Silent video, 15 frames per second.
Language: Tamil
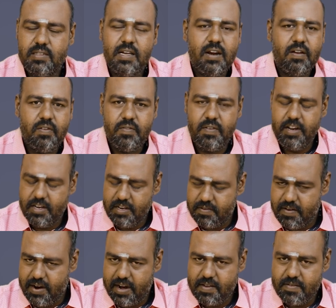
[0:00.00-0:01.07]
சார் அவர் வீட்டுக்கு
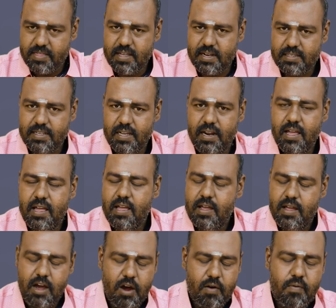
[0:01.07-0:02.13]
வாடகைக்கு வந்தார் சார்
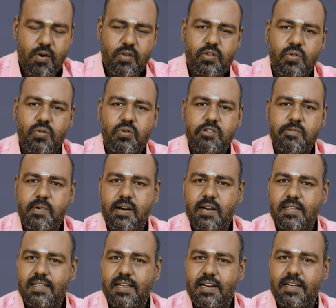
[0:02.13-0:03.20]
அவ்வளோ சந்தோஷமாக
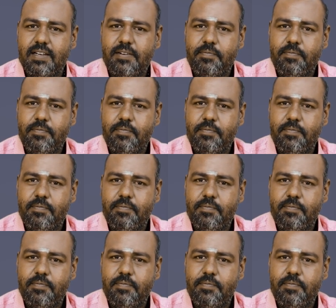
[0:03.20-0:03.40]
இருக்குது சார்